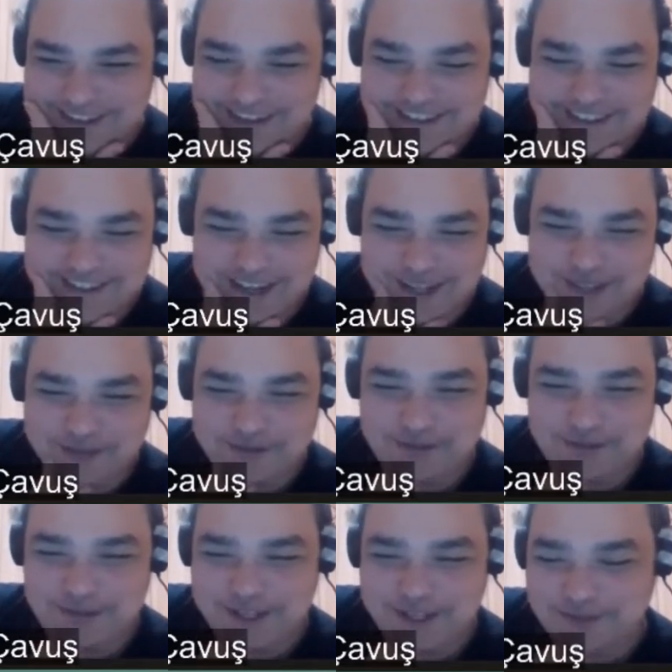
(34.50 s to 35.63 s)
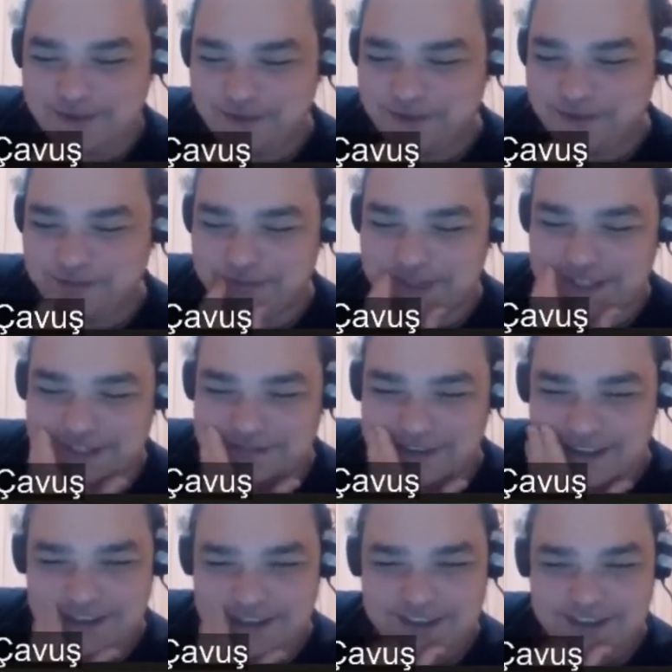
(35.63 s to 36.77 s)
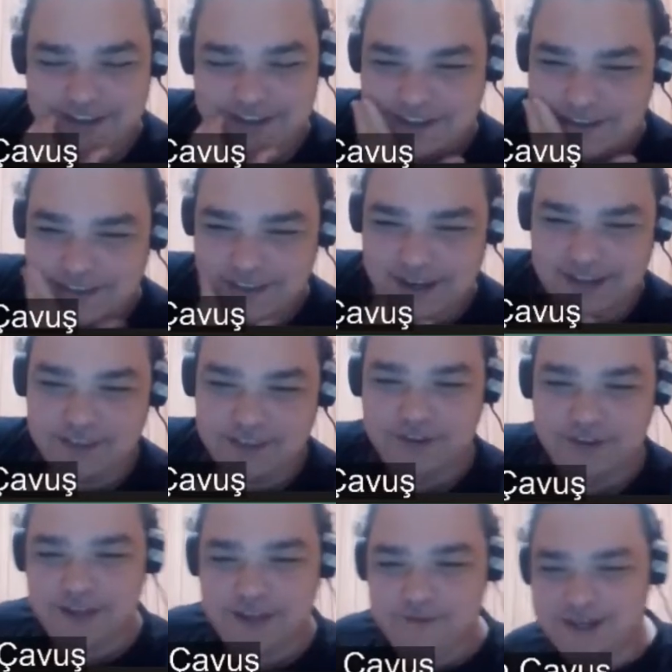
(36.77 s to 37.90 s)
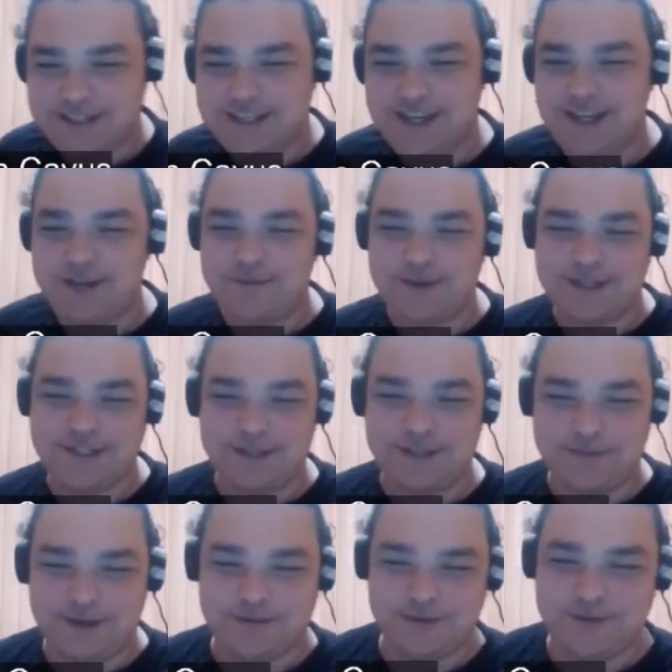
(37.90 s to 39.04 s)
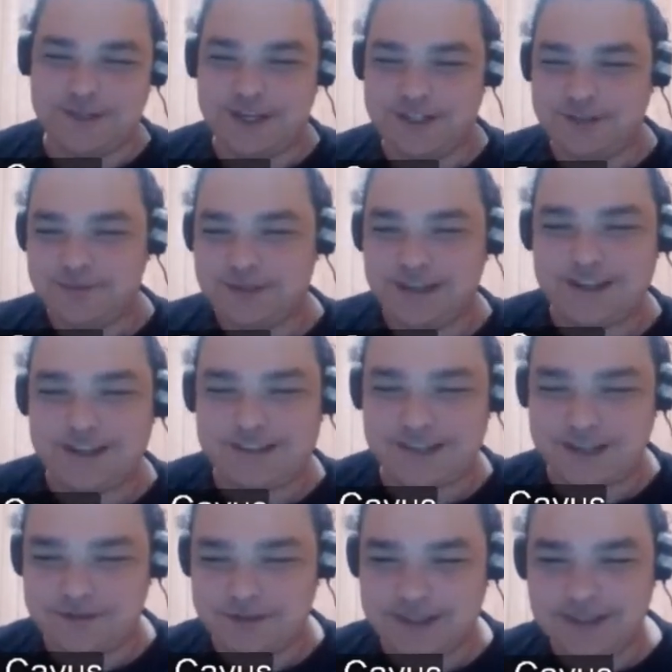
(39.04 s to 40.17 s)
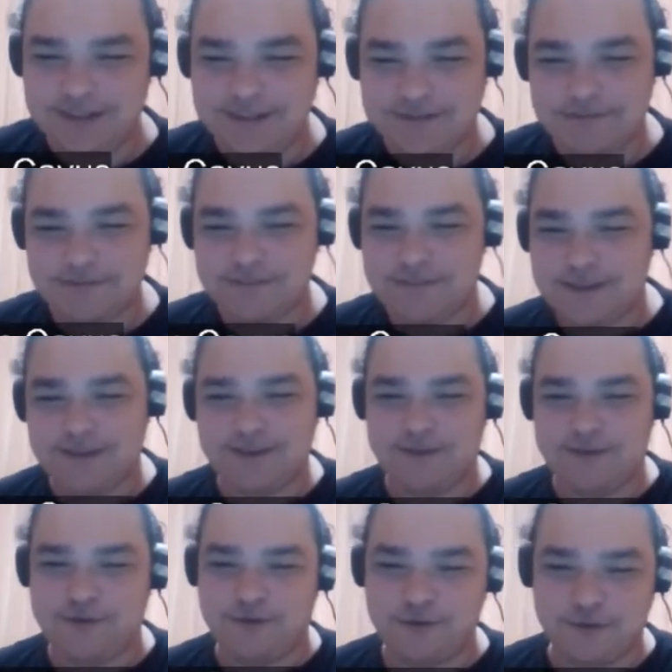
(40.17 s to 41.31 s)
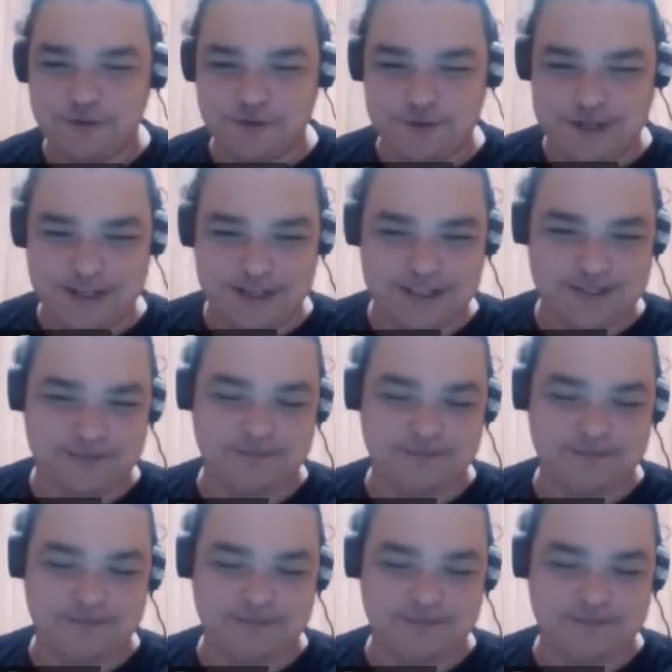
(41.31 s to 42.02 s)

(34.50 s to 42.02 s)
Kendimizi biraz zor topladık ve direkt de Fenerbahçe ile başlayalım. Hani çünkü sadece bir tane seri bitti. Onu konuşmak lazım.